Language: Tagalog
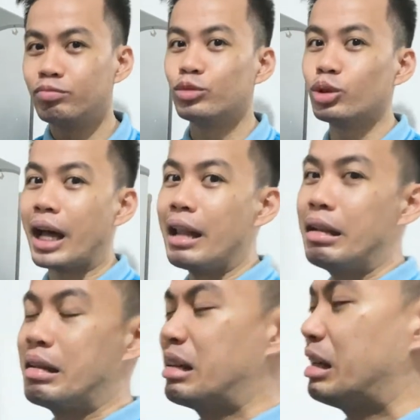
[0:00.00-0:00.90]
Total,
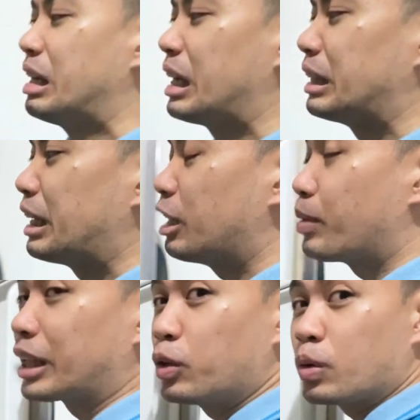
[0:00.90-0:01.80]
hindi rin
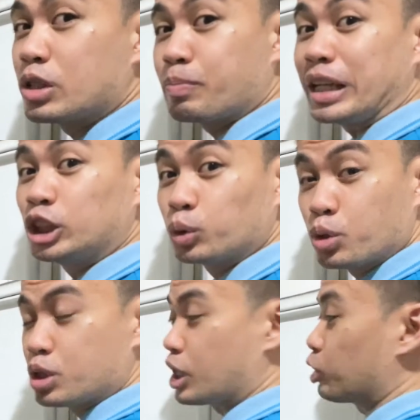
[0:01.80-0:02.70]
naman ganong
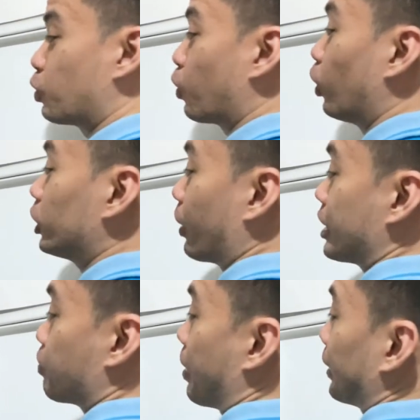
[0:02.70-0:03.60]
spacious itong cold
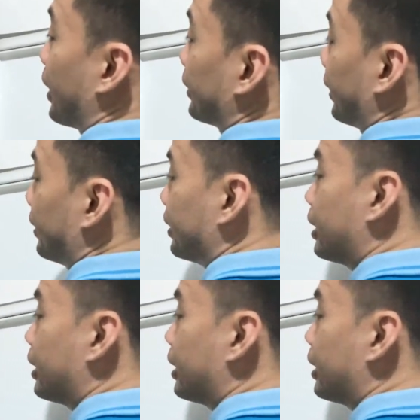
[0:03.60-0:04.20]
rice pack natin